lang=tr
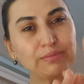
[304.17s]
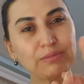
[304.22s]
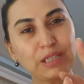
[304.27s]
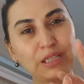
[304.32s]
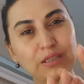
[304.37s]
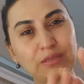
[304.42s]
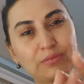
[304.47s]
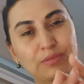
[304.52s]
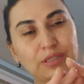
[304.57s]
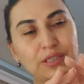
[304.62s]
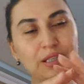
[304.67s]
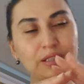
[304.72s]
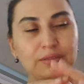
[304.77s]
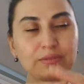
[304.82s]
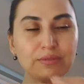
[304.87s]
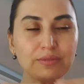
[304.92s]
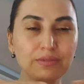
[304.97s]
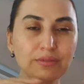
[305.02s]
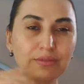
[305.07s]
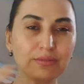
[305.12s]
bir yarım saat
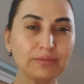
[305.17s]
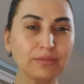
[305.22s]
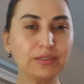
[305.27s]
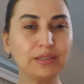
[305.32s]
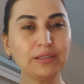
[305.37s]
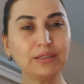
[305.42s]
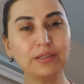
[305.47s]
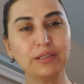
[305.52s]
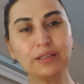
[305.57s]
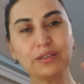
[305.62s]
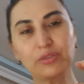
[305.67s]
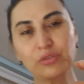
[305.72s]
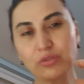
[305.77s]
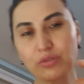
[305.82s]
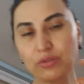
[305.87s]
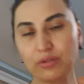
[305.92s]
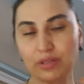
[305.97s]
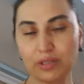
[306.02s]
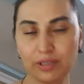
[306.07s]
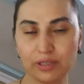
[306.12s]
dinleyin
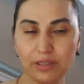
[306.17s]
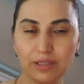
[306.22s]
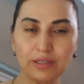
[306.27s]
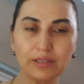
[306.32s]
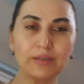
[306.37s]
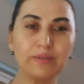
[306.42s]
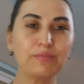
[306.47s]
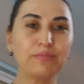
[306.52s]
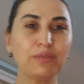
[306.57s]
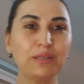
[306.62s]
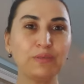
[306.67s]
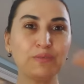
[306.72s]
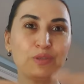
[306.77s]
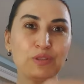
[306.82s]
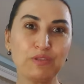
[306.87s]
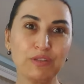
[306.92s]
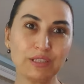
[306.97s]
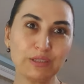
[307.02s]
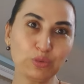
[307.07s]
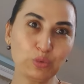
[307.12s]
şöyle. Benim de
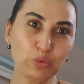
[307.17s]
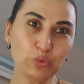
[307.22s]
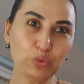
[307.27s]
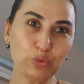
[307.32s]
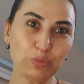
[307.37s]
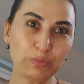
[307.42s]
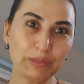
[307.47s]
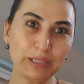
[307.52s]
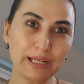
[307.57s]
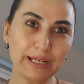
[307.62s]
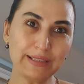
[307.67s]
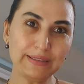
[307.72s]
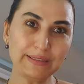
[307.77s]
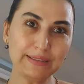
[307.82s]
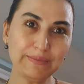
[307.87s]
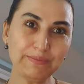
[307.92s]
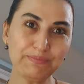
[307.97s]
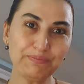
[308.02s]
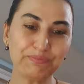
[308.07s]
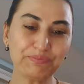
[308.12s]
vallahi uykum geldi.